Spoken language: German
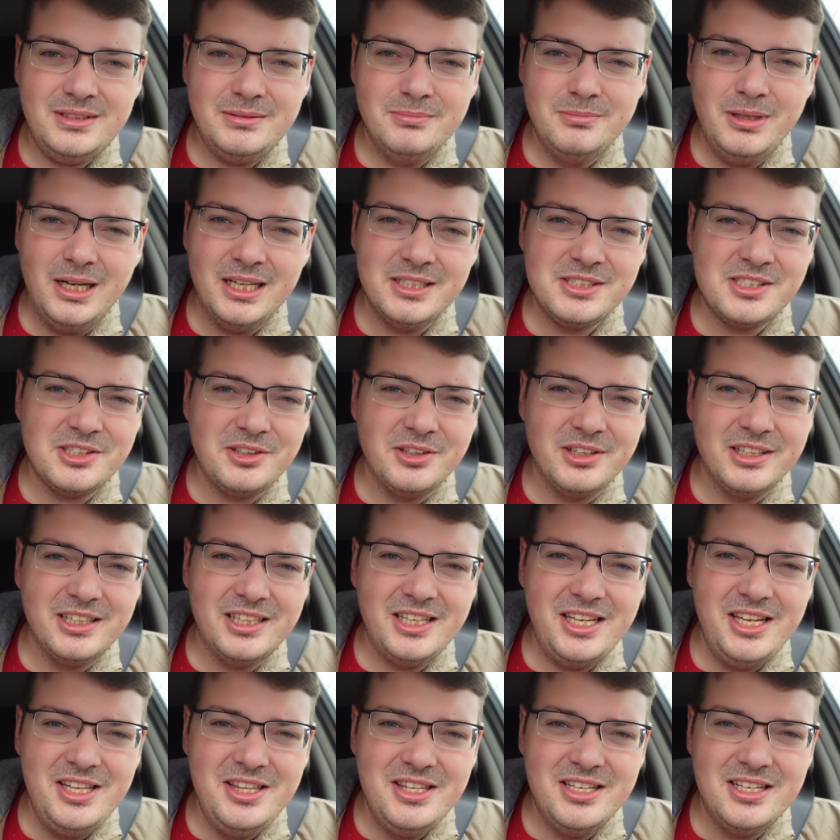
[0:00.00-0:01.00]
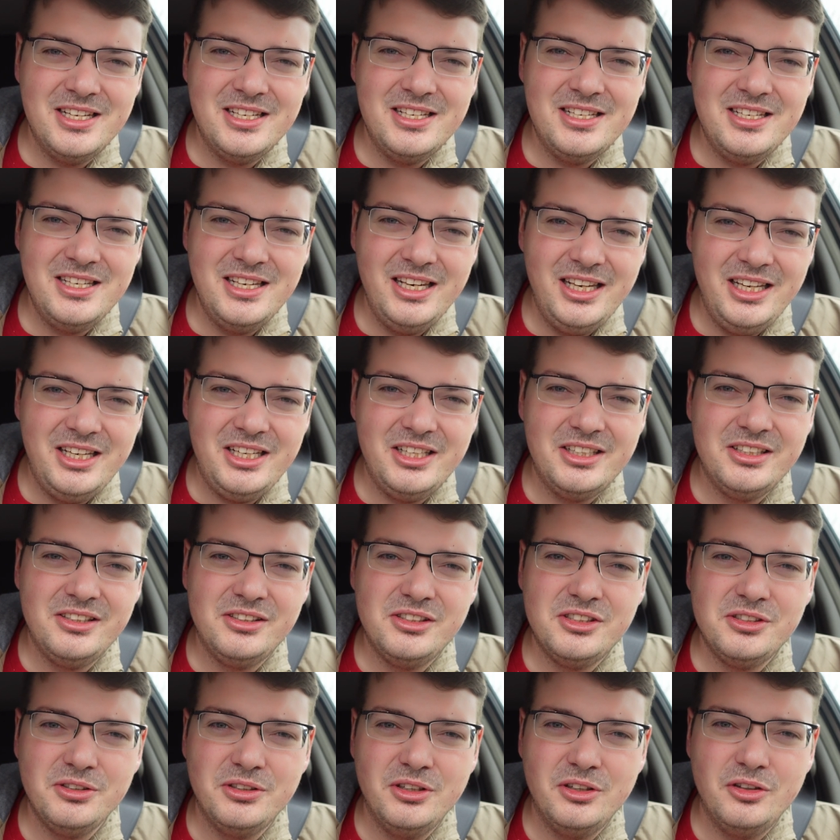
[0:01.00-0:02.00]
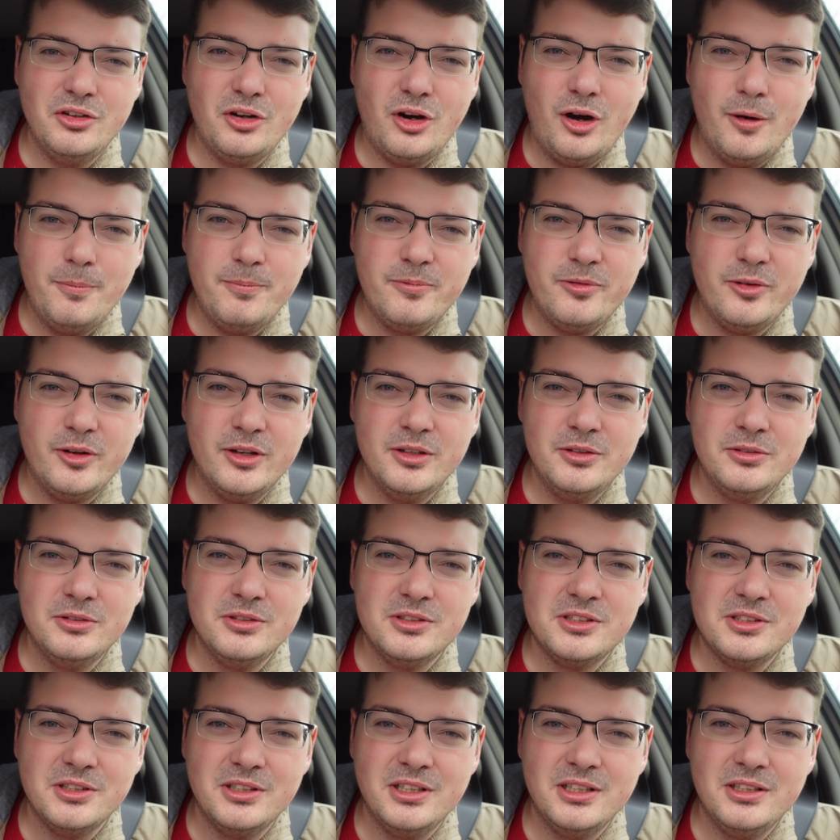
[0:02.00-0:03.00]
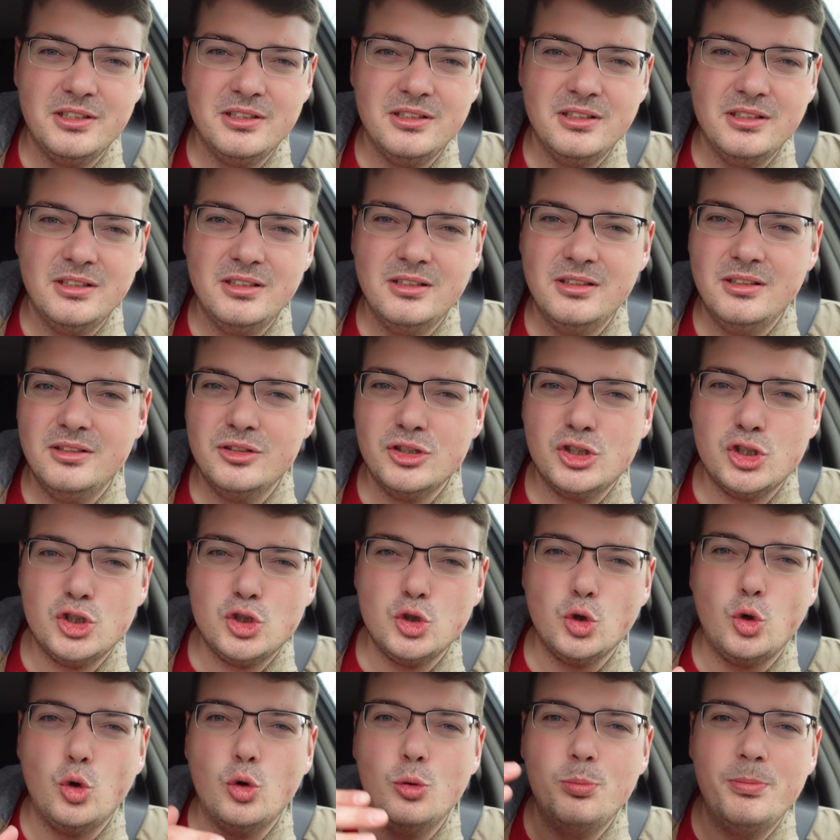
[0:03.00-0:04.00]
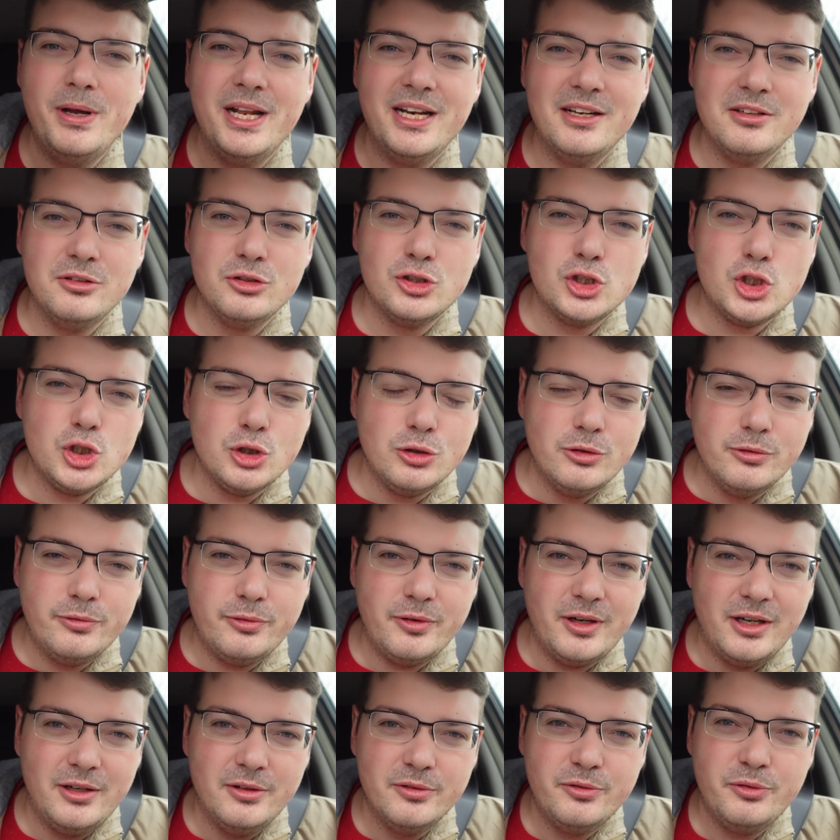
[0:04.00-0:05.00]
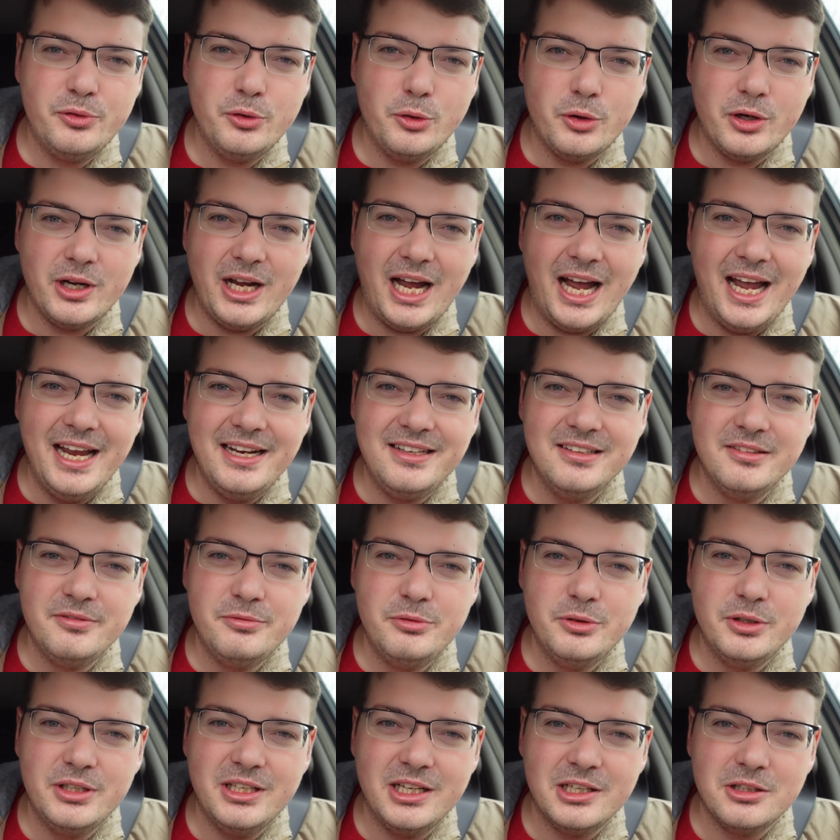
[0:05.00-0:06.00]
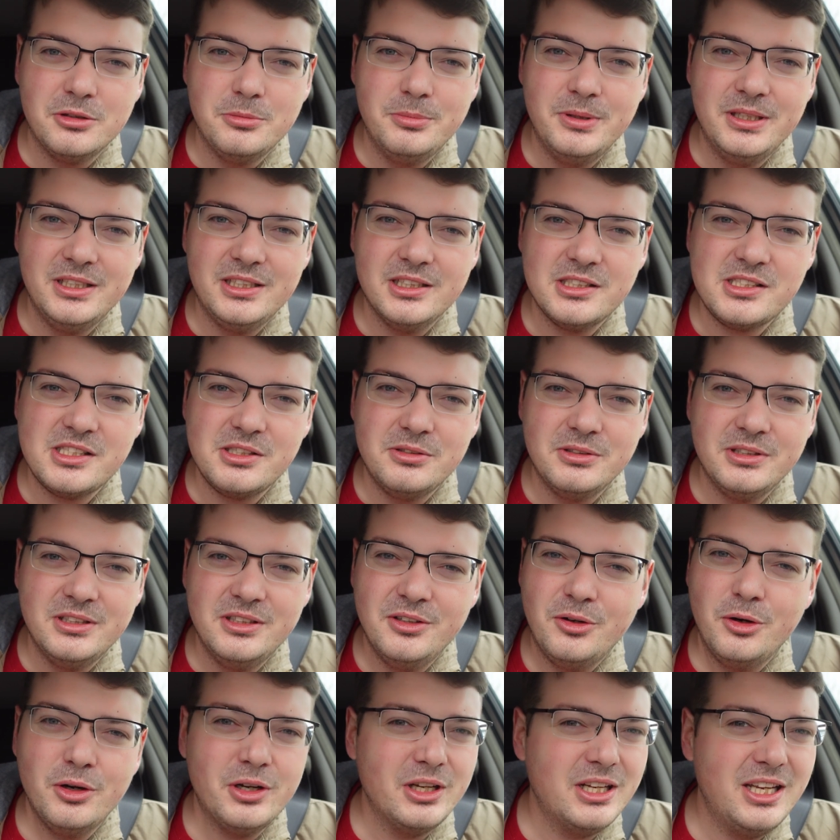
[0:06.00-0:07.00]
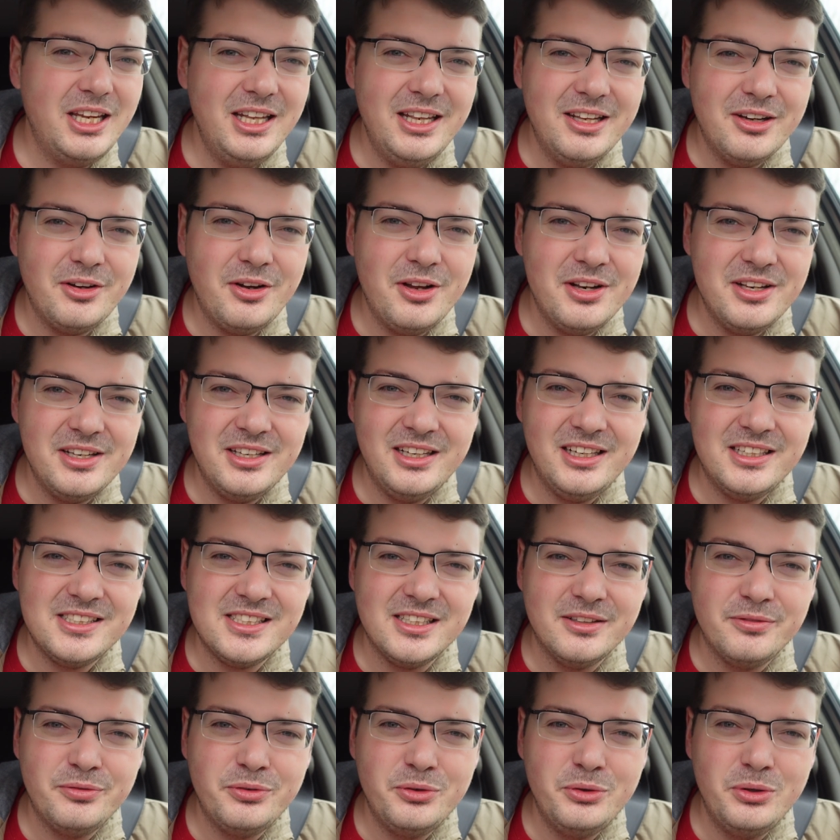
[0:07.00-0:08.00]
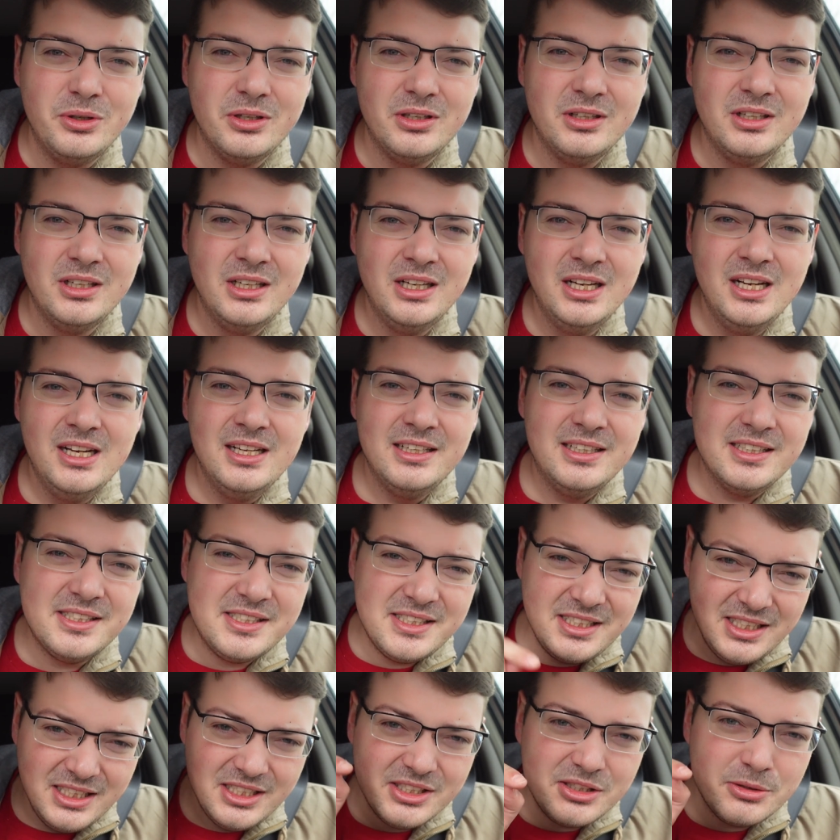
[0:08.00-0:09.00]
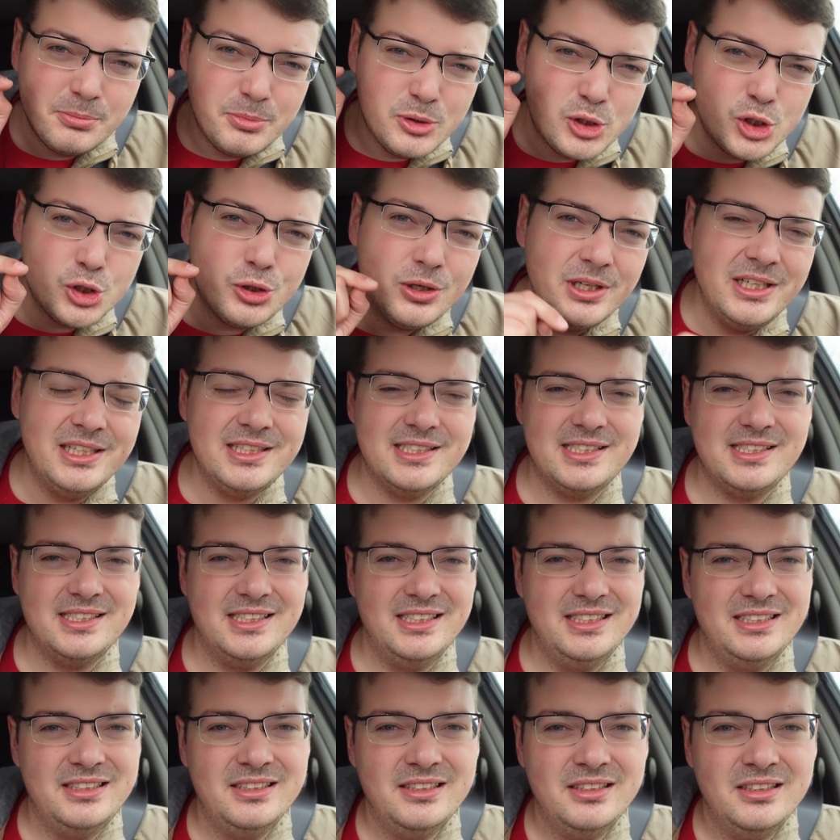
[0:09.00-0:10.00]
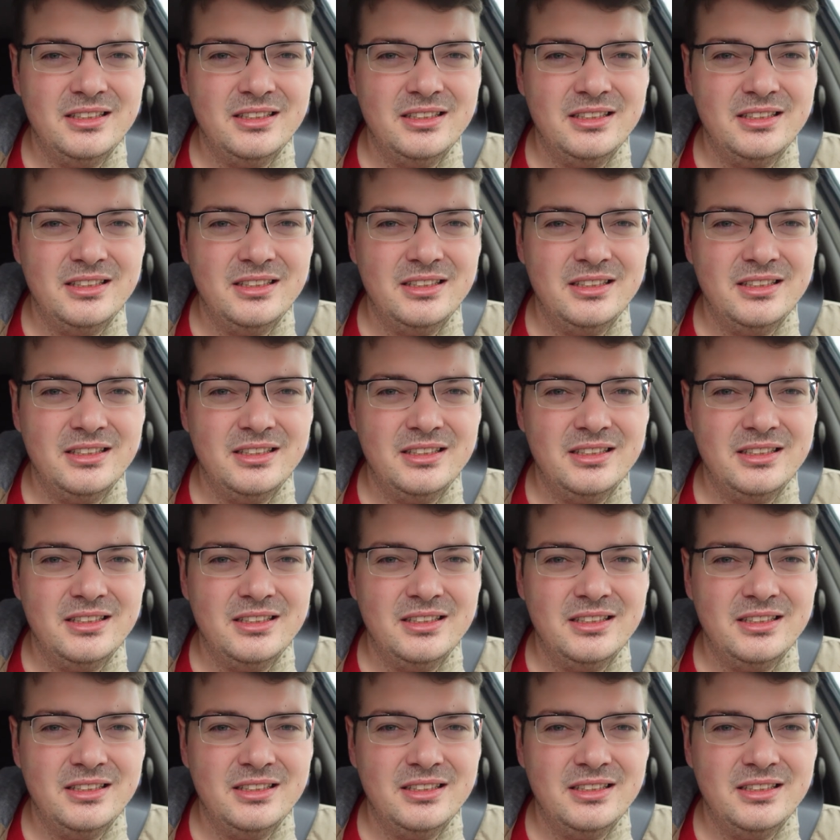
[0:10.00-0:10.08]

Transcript: Macht's eure Kinder nicht zu den Opfern und zu den Strohmännern und Strohfrauen für eure eigenen Würdenargumentationen. Eure Kinder können nichts dafür, dass ihr so bescheuert seid.